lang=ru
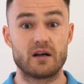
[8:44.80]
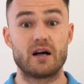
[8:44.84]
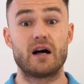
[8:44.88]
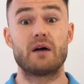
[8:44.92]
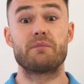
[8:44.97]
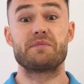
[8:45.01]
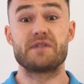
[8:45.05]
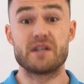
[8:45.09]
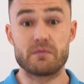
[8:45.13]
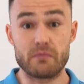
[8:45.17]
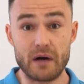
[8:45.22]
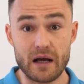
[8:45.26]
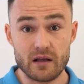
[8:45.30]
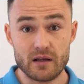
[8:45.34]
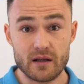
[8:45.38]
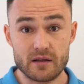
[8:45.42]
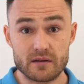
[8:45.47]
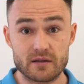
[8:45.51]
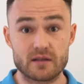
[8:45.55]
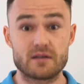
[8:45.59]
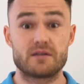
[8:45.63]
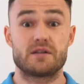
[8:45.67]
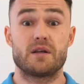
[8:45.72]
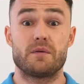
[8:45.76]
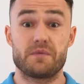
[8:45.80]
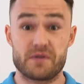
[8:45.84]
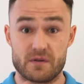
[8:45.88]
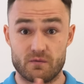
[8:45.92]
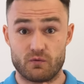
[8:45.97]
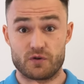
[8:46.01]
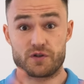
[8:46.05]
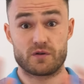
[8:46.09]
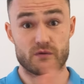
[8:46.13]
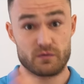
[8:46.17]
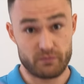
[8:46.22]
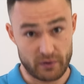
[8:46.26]
Оптимально это
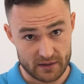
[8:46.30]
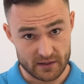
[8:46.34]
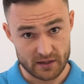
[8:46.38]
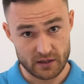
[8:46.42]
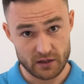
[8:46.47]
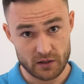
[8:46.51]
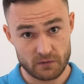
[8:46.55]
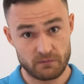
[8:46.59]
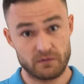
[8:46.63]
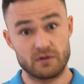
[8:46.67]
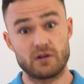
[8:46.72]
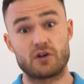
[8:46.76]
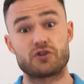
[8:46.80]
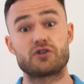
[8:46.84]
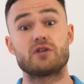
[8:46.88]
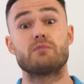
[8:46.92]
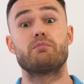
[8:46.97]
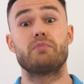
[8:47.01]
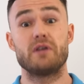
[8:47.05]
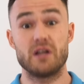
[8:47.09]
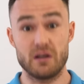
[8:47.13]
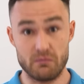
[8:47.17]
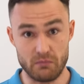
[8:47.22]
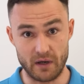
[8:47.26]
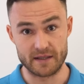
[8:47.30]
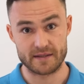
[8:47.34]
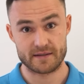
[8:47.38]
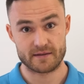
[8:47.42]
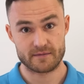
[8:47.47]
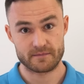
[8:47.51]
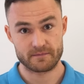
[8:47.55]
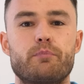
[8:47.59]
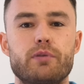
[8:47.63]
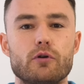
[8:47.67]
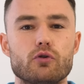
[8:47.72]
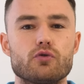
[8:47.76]
70-80% вы должны
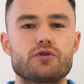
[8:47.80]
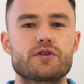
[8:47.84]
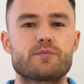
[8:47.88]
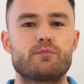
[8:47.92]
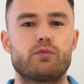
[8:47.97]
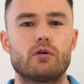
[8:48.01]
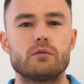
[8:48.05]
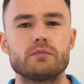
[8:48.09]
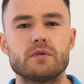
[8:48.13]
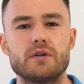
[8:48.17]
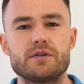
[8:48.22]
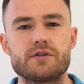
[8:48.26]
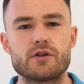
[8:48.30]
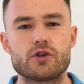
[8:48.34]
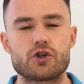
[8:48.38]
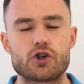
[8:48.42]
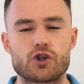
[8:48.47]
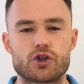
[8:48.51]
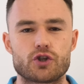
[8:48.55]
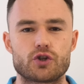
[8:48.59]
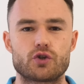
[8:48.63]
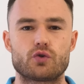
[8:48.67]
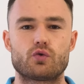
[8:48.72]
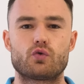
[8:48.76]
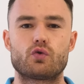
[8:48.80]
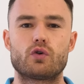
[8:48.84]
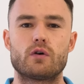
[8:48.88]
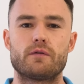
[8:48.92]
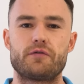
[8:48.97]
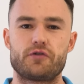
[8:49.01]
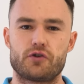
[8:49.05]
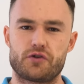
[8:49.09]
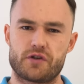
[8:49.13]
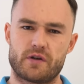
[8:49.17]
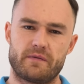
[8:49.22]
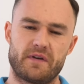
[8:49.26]
понимать. Плюс помните, что
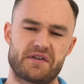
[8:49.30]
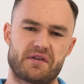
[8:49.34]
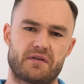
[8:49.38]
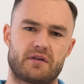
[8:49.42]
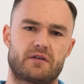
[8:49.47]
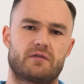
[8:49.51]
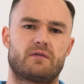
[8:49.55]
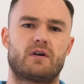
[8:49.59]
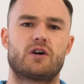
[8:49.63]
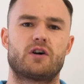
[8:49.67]
все зависит от